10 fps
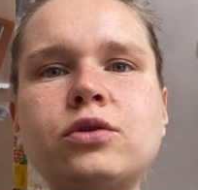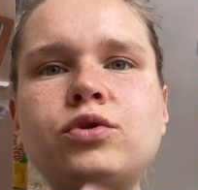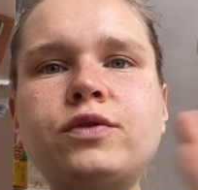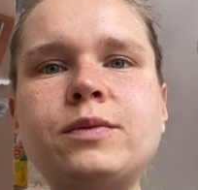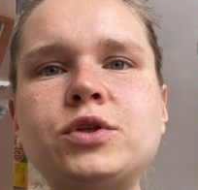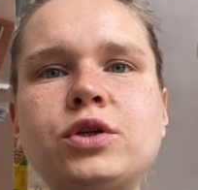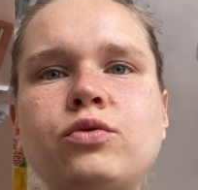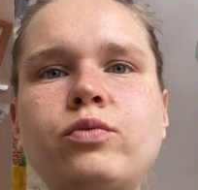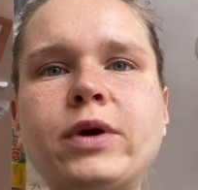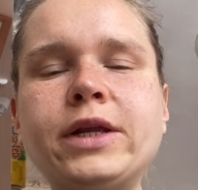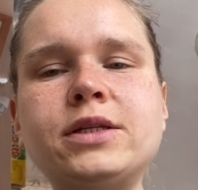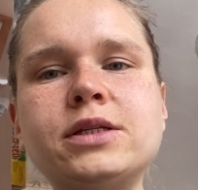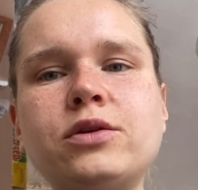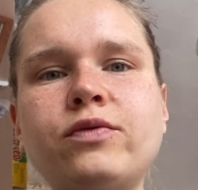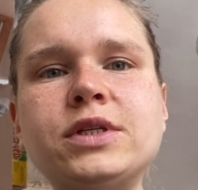а лучше вообще убрать,
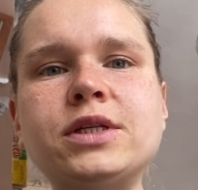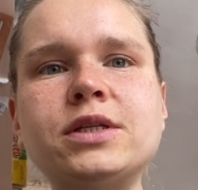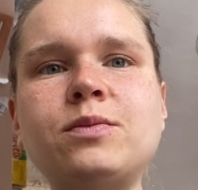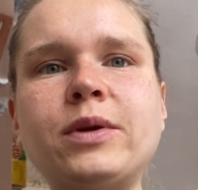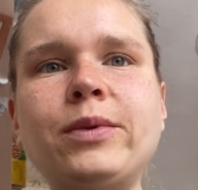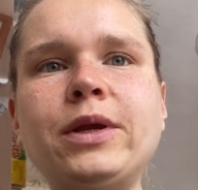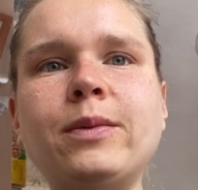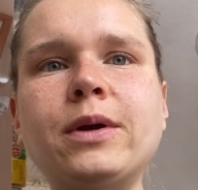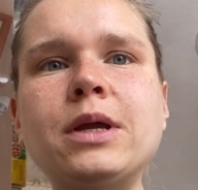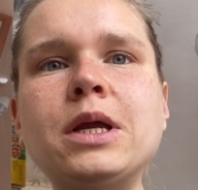если у вас есть проблема.